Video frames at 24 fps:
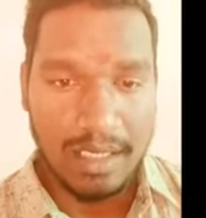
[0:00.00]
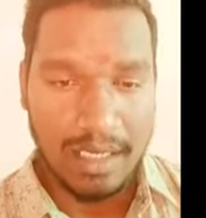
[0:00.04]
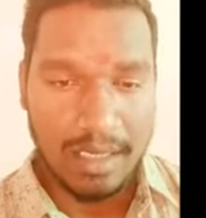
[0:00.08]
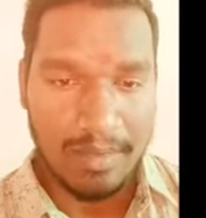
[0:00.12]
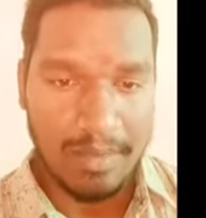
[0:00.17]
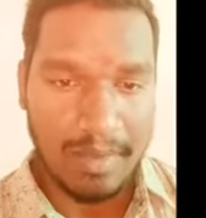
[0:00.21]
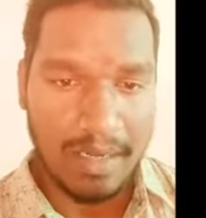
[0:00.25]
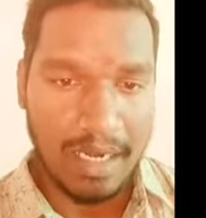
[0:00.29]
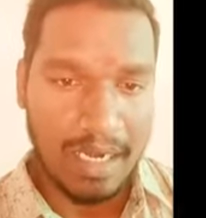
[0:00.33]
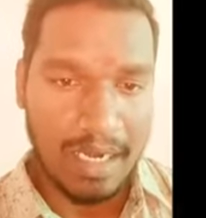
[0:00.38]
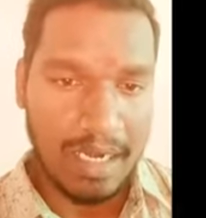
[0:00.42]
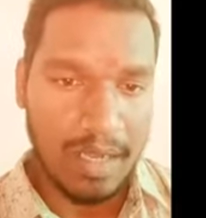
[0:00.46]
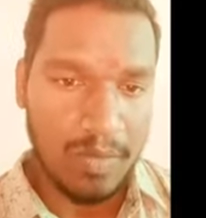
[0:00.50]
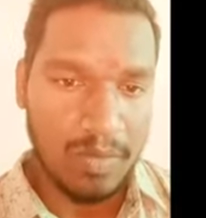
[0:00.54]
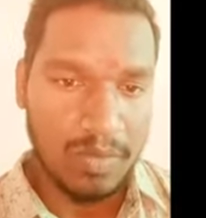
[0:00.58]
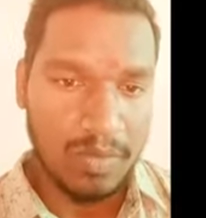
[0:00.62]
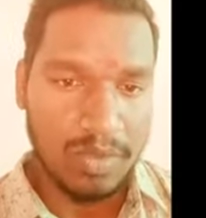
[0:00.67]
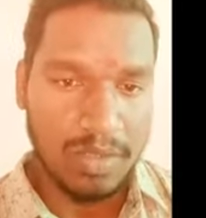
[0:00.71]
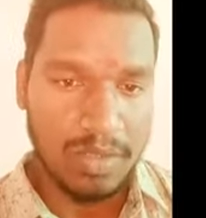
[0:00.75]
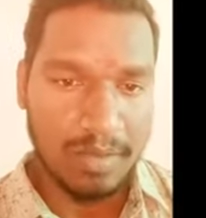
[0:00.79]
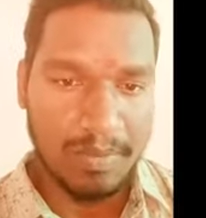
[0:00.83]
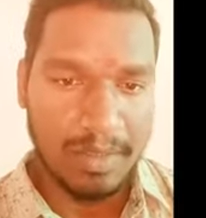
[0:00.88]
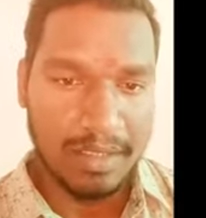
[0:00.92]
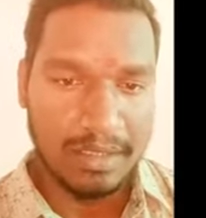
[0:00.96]
நம்ம நல்லா
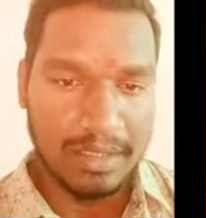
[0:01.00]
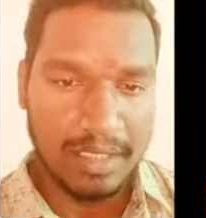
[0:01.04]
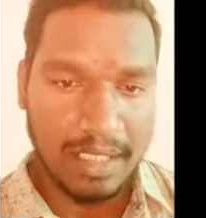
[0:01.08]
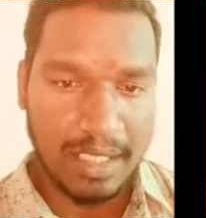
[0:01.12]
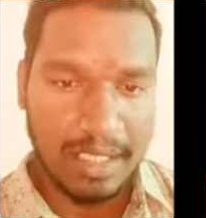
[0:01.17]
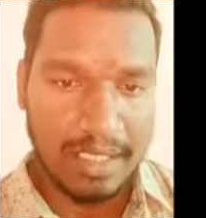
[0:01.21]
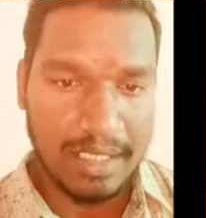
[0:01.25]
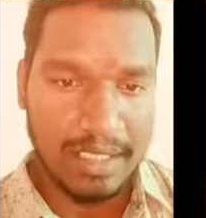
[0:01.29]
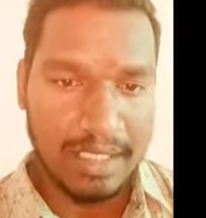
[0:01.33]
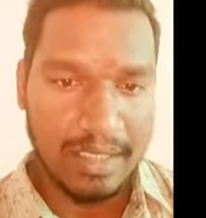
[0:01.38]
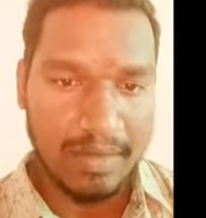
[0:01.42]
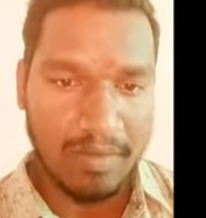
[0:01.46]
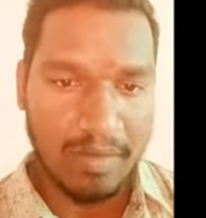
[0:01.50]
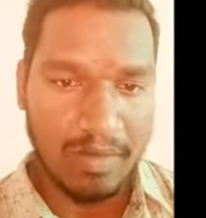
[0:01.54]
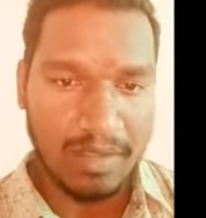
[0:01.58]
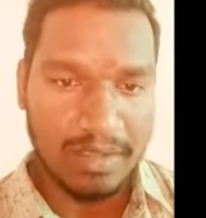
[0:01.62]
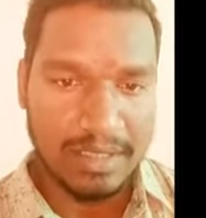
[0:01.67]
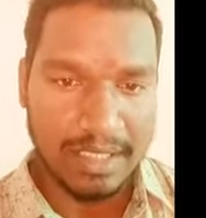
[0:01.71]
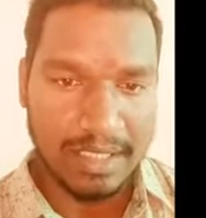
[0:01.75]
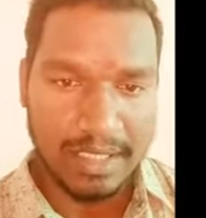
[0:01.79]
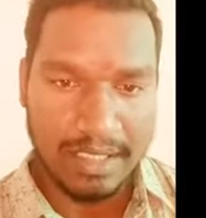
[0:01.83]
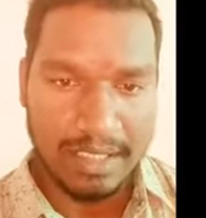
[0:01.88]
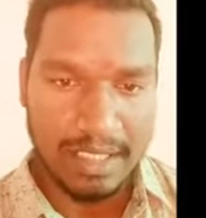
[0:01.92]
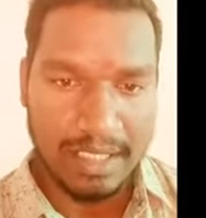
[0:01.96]
ஒத்து பார்த்தா அது எவ்வளோ
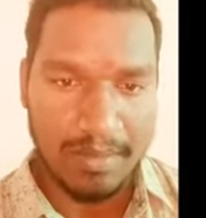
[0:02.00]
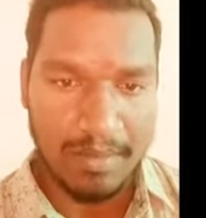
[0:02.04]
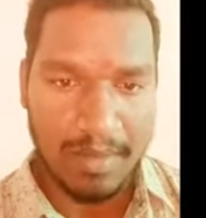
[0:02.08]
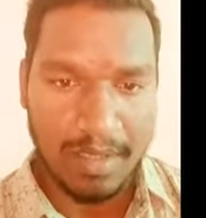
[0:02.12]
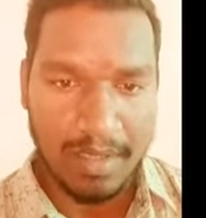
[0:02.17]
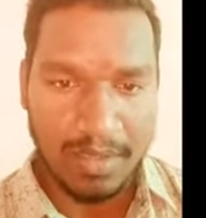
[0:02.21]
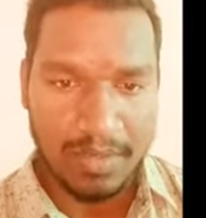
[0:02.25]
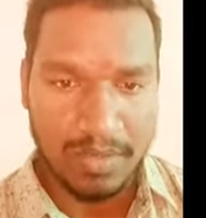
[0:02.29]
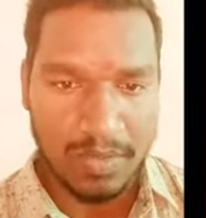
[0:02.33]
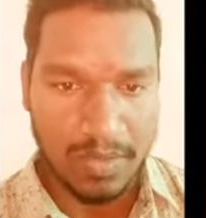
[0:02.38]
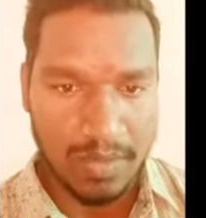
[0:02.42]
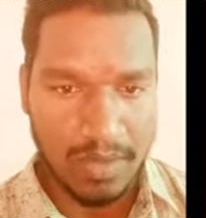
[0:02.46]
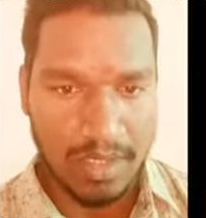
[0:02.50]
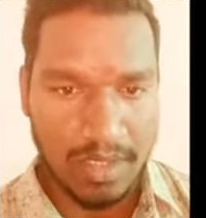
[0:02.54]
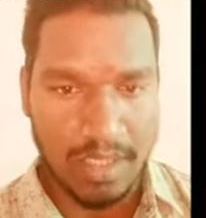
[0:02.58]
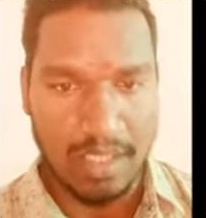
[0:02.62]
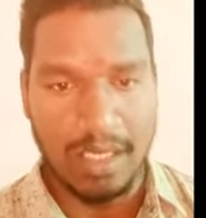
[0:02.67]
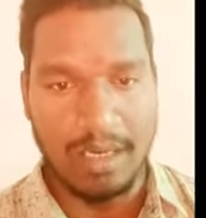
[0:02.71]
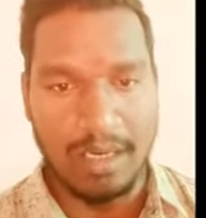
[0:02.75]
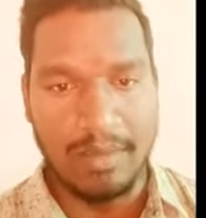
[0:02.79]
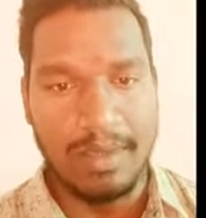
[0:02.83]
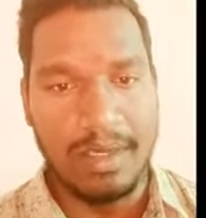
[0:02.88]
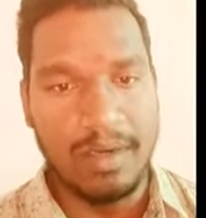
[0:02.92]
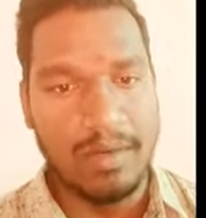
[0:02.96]
சத்தியமான சொல்
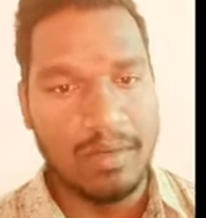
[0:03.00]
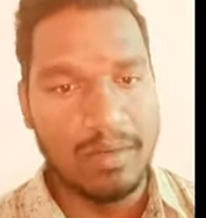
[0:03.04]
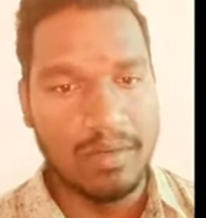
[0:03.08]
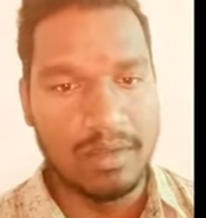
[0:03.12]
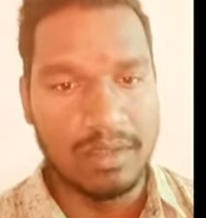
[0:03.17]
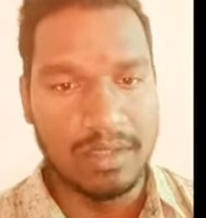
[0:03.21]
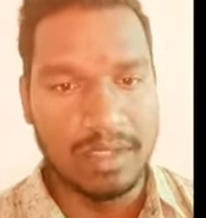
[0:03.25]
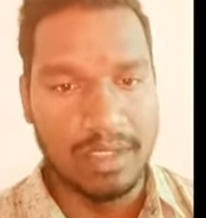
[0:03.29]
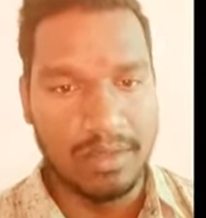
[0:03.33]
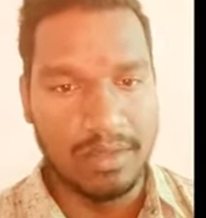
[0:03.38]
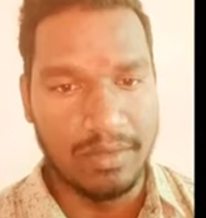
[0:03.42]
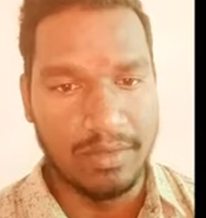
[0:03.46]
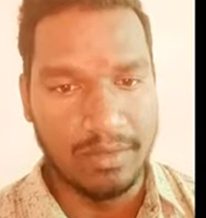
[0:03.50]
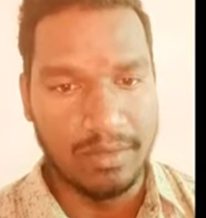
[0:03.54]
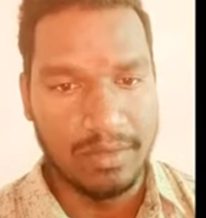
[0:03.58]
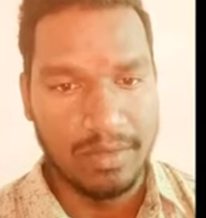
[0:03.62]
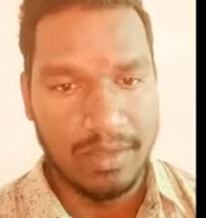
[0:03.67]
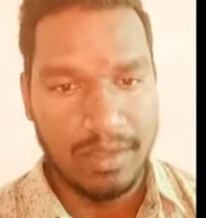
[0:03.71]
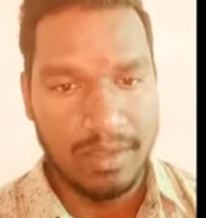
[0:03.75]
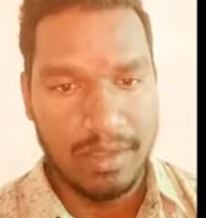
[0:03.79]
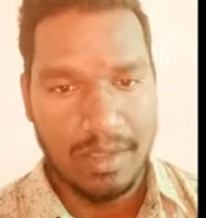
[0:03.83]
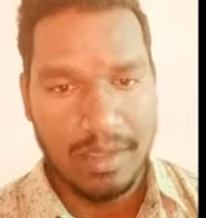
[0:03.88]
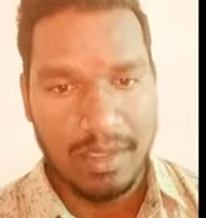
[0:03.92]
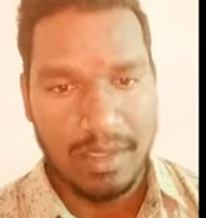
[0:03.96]
அப்படின்னு உங்களுக்கு தெரியும்
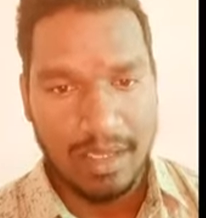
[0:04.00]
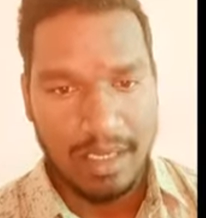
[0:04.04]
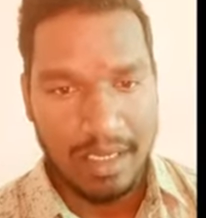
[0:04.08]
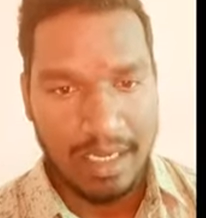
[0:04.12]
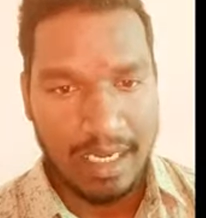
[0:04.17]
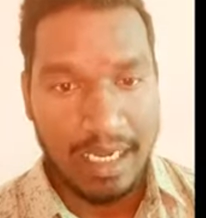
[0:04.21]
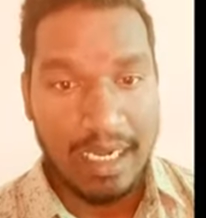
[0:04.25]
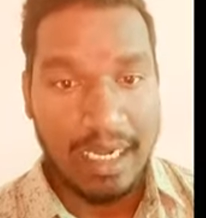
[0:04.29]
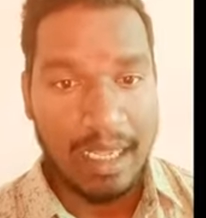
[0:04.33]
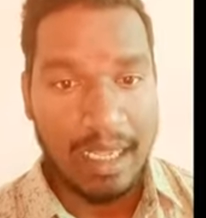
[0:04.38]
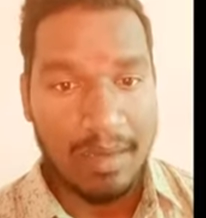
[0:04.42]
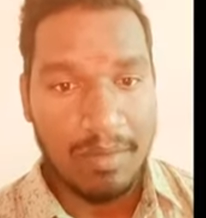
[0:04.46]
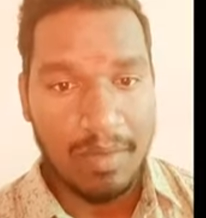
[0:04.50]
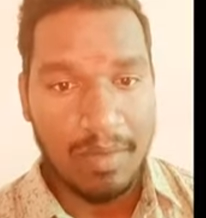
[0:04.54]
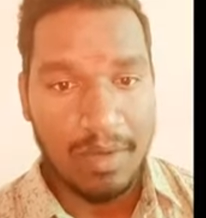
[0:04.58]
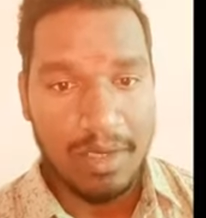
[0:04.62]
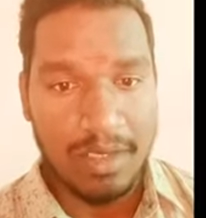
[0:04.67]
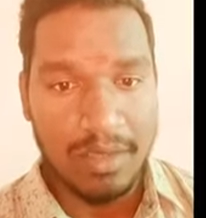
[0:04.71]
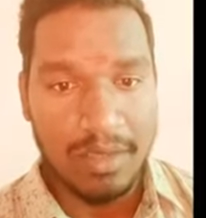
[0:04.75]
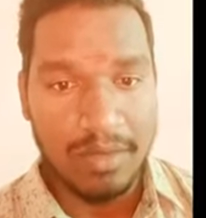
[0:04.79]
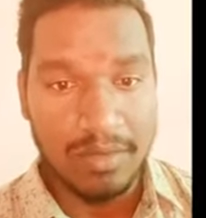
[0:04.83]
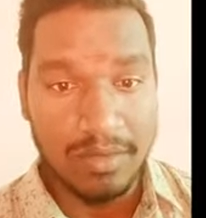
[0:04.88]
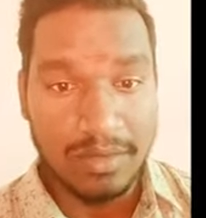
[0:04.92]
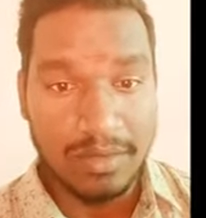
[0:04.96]
எல்லா
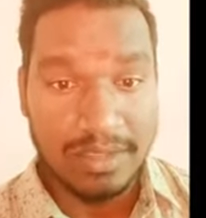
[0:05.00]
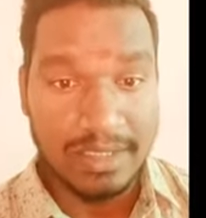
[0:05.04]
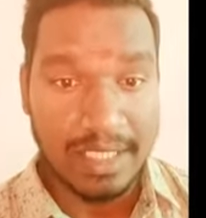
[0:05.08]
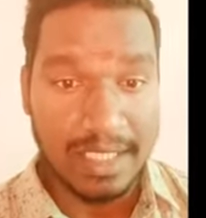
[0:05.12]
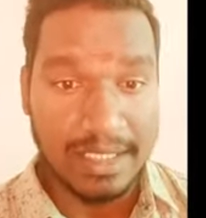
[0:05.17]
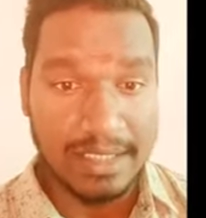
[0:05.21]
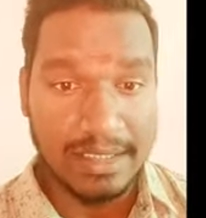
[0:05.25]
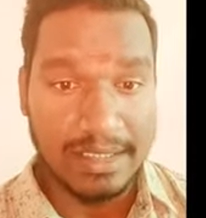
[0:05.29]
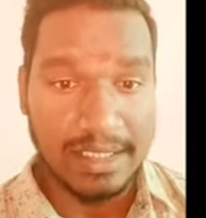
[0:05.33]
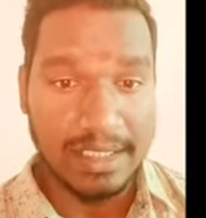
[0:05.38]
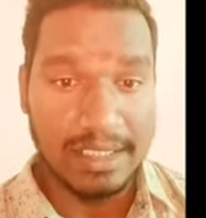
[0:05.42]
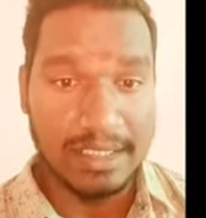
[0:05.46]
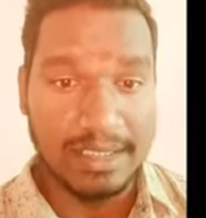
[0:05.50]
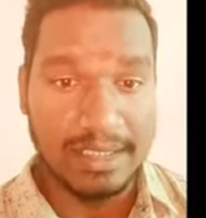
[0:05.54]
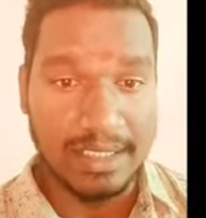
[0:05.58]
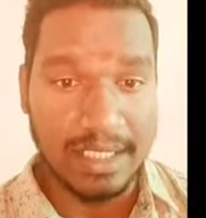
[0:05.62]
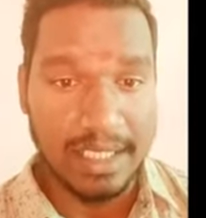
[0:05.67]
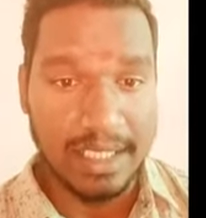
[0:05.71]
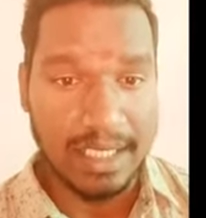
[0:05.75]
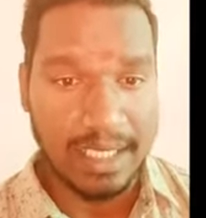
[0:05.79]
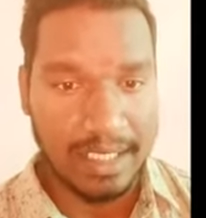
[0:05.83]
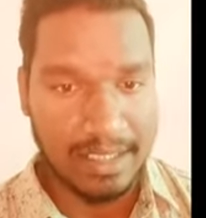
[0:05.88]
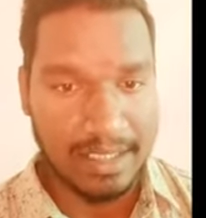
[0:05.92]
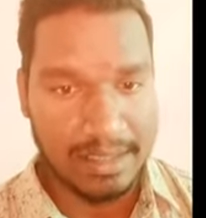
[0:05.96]
மொழியிலையும் சன்செட்
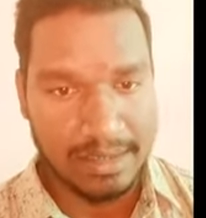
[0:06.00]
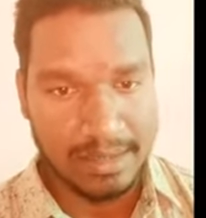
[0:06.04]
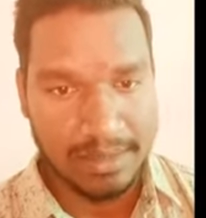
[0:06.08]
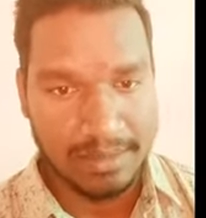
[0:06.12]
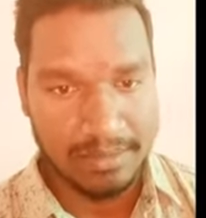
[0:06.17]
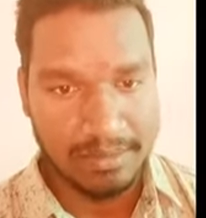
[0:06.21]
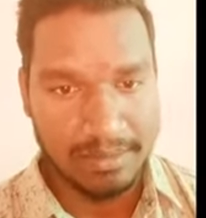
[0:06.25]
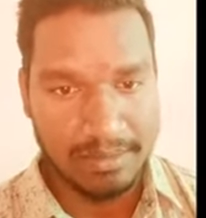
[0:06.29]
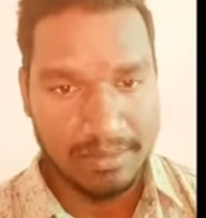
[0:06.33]
சன்ரைஸ்